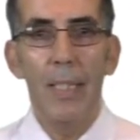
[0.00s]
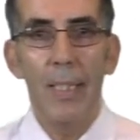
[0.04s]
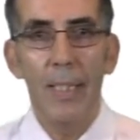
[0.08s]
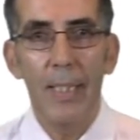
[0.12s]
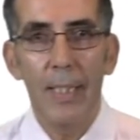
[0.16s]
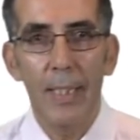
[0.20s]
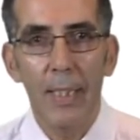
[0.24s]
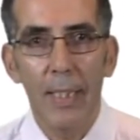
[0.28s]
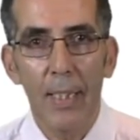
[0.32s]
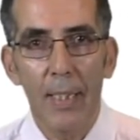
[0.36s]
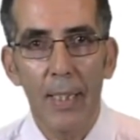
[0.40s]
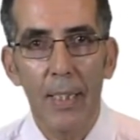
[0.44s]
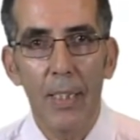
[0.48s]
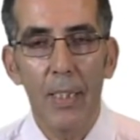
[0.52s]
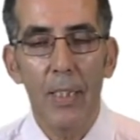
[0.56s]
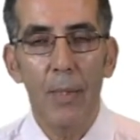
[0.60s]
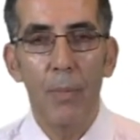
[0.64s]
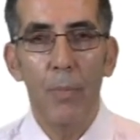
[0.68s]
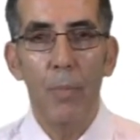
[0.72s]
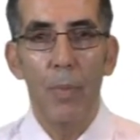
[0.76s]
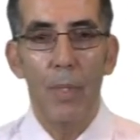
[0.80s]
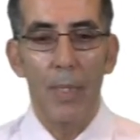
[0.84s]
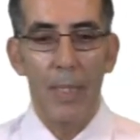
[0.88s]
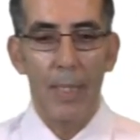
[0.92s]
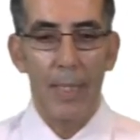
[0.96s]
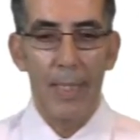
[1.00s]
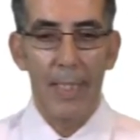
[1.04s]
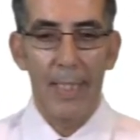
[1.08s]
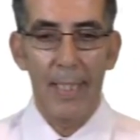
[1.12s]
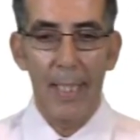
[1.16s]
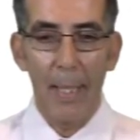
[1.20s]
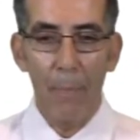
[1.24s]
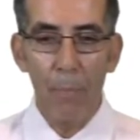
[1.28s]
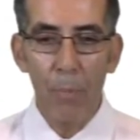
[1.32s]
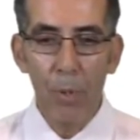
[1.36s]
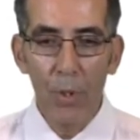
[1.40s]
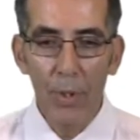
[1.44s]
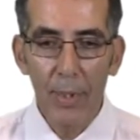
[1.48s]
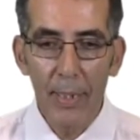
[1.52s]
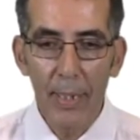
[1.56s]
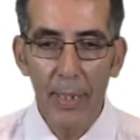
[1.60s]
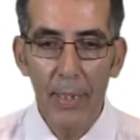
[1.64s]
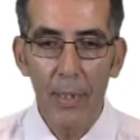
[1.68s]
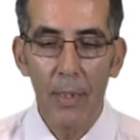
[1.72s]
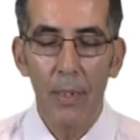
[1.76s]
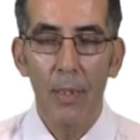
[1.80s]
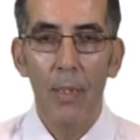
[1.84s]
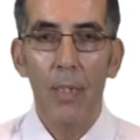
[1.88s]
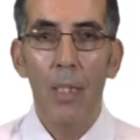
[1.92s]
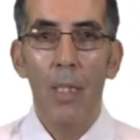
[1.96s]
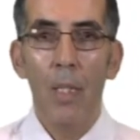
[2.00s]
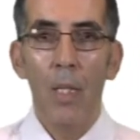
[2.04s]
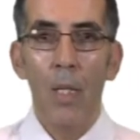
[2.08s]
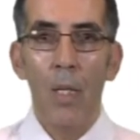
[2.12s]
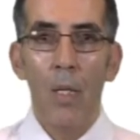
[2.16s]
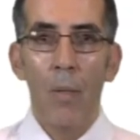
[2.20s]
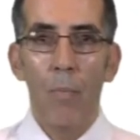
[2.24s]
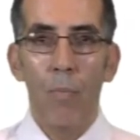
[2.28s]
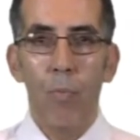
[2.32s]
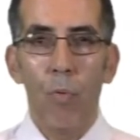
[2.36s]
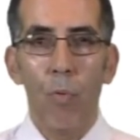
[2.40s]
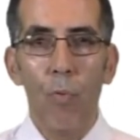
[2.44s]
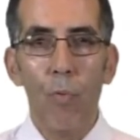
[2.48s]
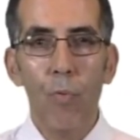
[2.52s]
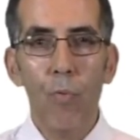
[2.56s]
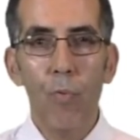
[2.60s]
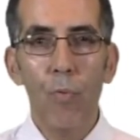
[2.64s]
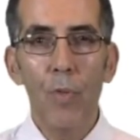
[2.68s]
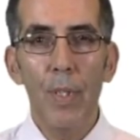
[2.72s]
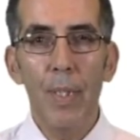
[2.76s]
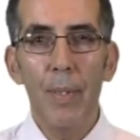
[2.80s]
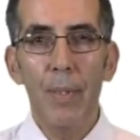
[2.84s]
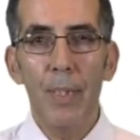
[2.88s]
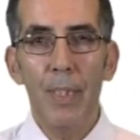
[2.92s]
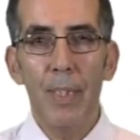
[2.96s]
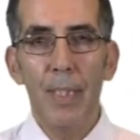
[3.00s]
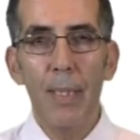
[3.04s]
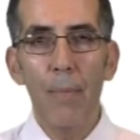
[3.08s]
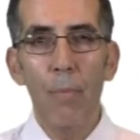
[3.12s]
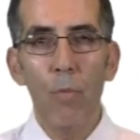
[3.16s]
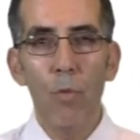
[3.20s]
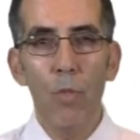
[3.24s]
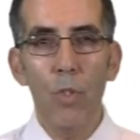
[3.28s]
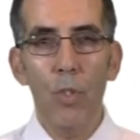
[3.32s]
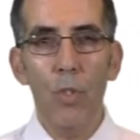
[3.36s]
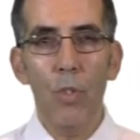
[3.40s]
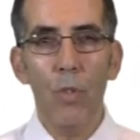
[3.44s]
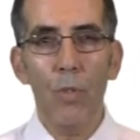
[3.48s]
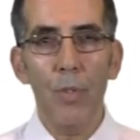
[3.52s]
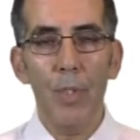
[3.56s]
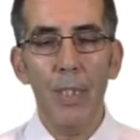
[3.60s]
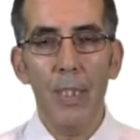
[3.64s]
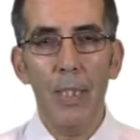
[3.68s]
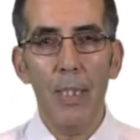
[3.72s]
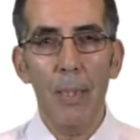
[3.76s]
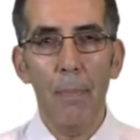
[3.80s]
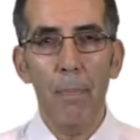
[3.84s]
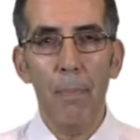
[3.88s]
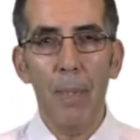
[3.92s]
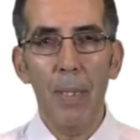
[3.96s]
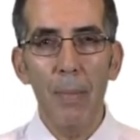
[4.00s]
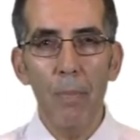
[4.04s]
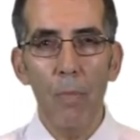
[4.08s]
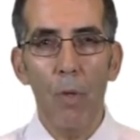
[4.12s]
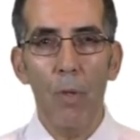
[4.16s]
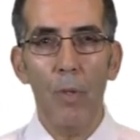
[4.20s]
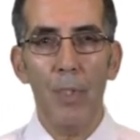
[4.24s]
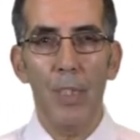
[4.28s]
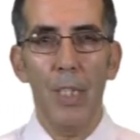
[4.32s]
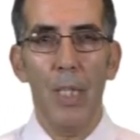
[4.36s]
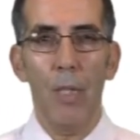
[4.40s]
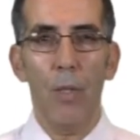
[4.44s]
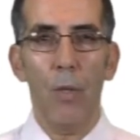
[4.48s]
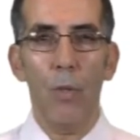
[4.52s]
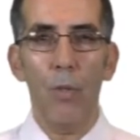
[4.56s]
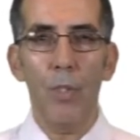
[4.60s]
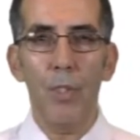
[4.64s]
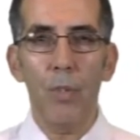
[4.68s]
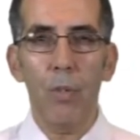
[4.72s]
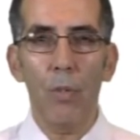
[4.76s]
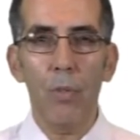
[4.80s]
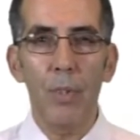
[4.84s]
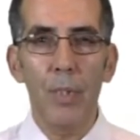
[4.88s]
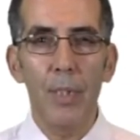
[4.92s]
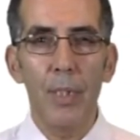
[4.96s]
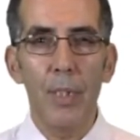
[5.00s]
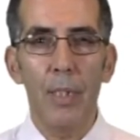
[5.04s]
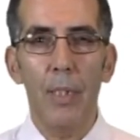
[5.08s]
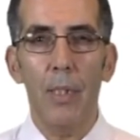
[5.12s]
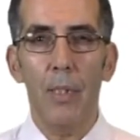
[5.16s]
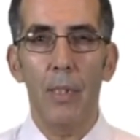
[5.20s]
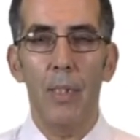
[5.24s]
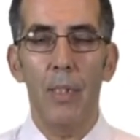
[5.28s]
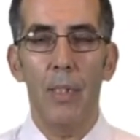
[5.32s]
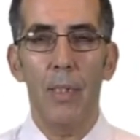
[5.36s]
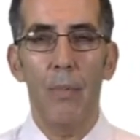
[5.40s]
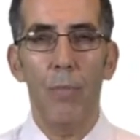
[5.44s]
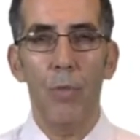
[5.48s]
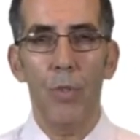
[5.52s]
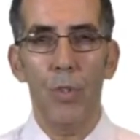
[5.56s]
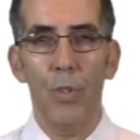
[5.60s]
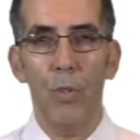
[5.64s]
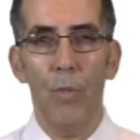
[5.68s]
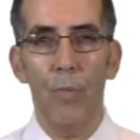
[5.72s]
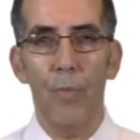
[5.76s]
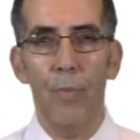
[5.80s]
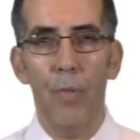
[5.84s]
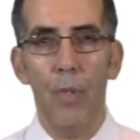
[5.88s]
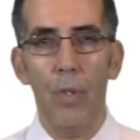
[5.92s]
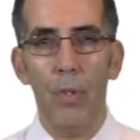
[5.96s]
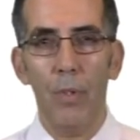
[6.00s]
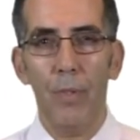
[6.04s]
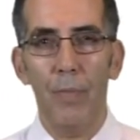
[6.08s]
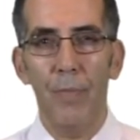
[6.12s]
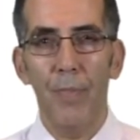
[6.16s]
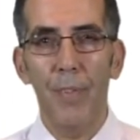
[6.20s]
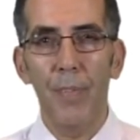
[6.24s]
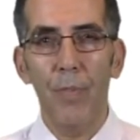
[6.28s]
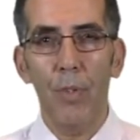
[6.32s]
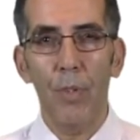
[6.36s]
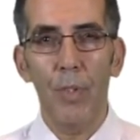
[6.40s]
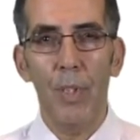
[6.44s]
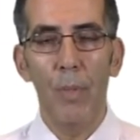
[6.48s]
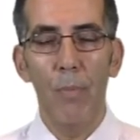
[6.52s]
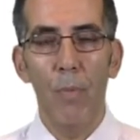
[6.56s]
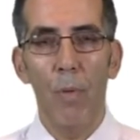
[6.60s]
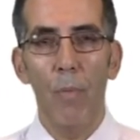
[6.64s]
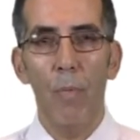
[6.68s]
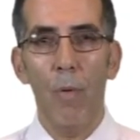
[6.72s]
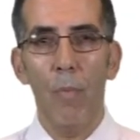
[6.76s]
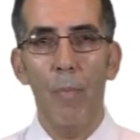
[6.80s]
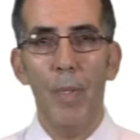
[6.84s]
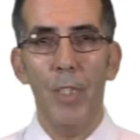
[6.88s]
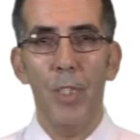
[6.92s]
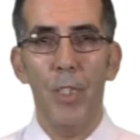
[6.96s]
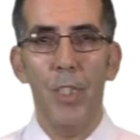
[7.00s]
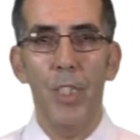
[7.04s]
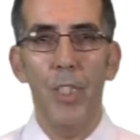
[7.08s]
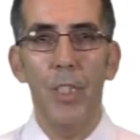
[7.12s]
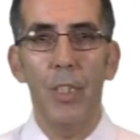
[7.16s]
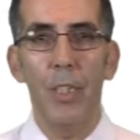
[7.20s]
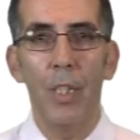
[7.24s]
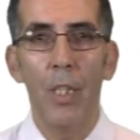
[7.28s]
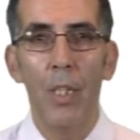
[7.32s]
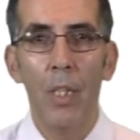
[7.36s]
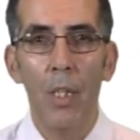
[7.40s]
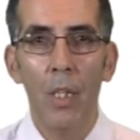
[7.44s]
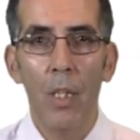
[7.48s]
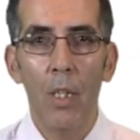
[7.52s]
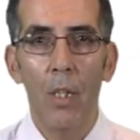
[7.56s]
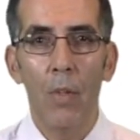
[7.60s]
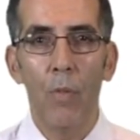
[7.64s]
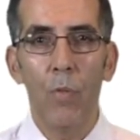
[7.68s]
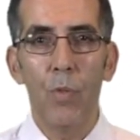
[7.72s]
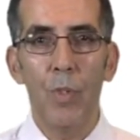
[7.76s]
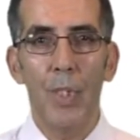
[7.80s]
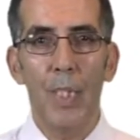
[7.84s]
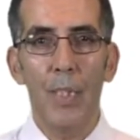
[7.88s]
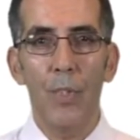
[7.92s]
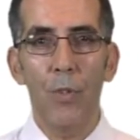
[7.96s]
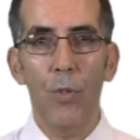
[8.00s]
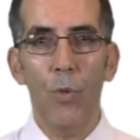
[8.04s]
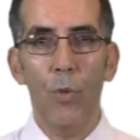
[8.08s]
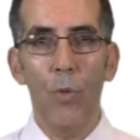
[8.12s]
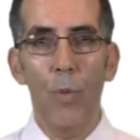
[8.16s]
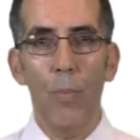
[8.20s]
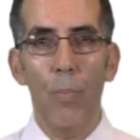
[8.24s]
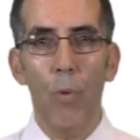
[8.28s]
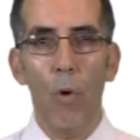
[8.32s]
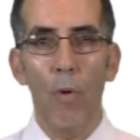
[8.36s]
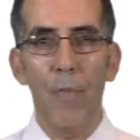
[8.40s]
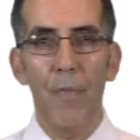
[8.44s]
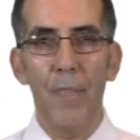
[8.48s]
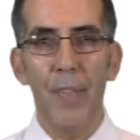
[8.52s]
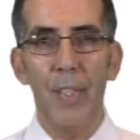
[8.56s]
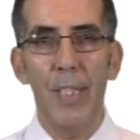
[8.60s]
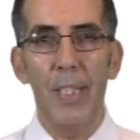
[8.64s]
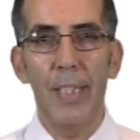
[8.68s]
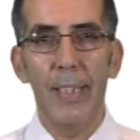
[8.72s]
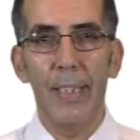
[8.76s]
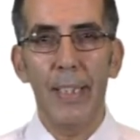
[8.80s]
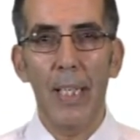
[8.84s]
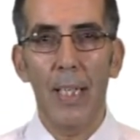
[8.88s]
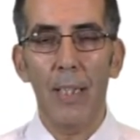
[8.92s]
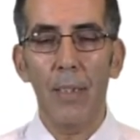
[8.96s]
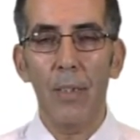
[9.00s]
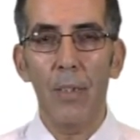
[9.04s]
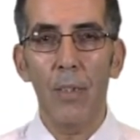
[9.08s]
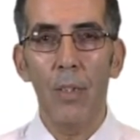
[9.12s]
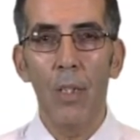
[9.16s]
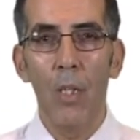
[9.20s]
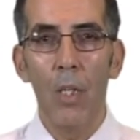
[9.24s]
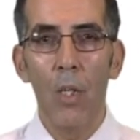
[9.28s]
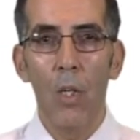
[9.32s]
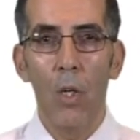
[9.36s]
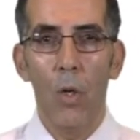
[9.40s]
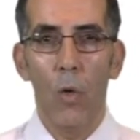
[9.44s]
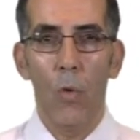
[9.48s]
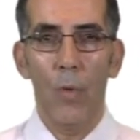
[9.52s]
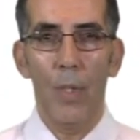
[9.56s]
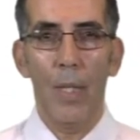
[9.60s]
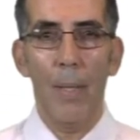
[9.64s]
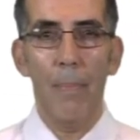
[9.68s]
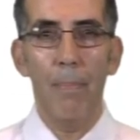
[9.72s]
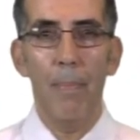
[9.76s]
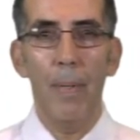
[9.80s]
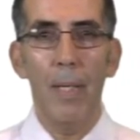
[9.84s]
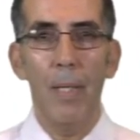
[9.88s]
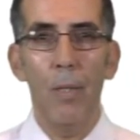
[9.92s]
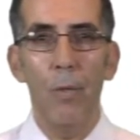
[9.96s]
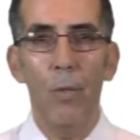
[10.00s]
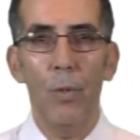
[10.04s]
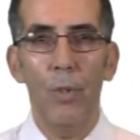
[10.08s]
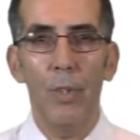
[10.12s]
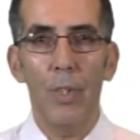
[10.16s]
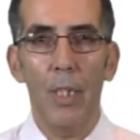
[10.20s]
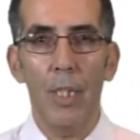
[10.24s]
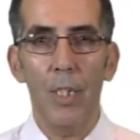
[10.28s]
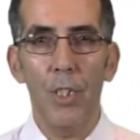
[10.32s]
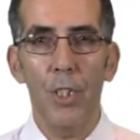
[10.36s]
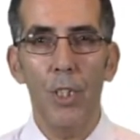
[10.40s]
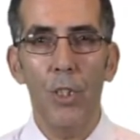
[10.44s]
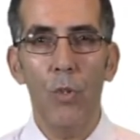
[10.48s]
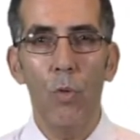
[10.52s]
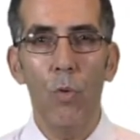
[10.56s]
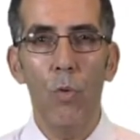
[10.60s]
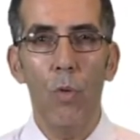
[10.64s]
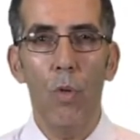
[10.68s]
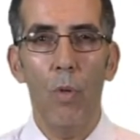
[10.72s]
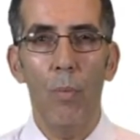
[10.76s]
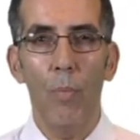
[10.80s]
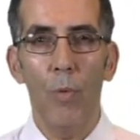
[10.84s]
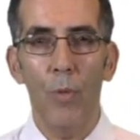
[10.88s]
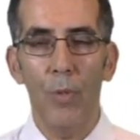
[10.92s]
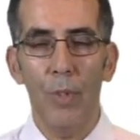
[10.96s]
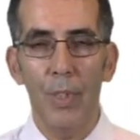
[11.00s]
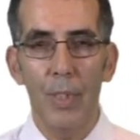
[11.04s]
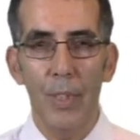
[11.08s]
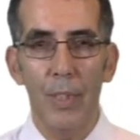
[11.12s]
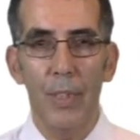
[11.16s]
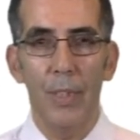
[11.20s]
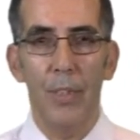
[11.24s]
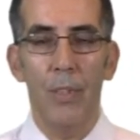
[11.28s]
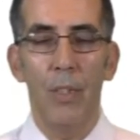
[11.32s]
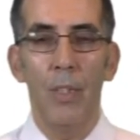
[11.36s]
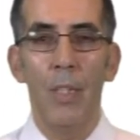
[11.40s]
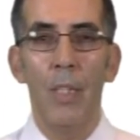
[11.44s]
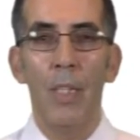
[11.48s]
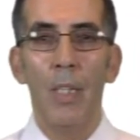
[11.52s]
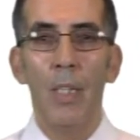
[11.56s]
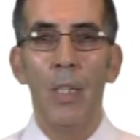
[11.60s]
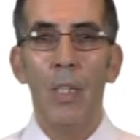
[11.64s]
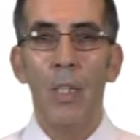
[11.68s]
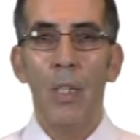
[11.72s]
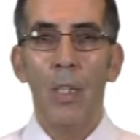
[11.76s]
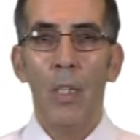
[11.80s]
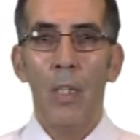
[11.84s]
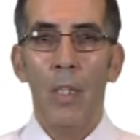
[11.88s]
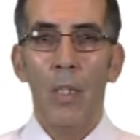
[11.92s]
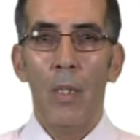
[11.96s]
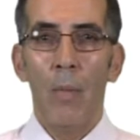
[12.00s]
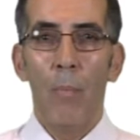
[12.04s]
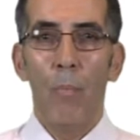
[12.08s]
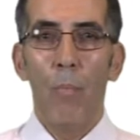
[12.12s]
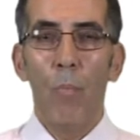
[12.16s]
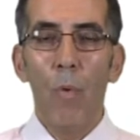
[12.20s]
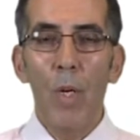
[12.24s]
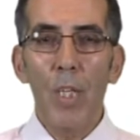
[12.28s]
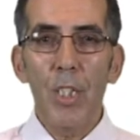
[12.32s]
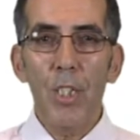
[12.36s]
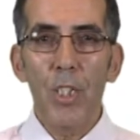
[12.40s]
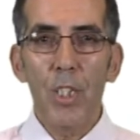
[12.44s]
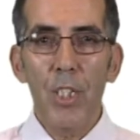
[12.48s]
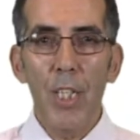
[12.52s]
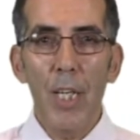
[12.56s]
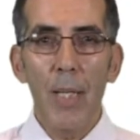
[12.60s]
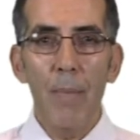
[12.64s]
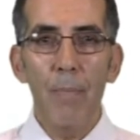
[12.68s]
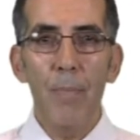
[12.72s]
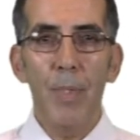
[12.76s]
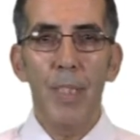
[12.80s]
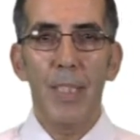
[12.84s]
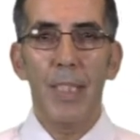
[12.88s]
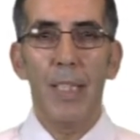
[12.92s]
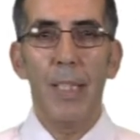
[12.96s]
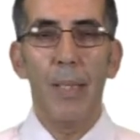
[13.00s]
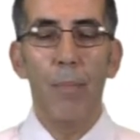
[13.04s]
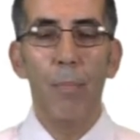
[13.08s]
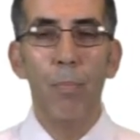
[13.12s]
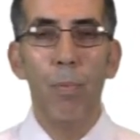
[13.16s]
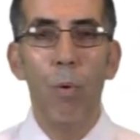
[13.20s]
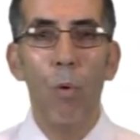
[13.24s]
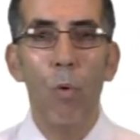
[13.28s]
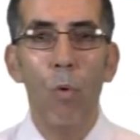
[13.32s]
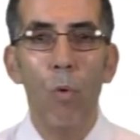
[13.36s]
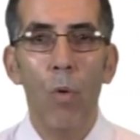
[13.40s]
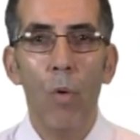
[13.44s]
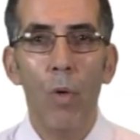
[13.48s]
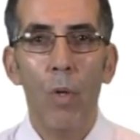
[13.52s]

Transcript: l'esthétisme, la beauté, pour vous, les émotions, c'est primordial. Ressentir des émotions fortes, vivre des moments magiques. Vous êtes sur le profil 4, on l'appelle le tragico-romantique. Moi, j'aime ce qui est beau.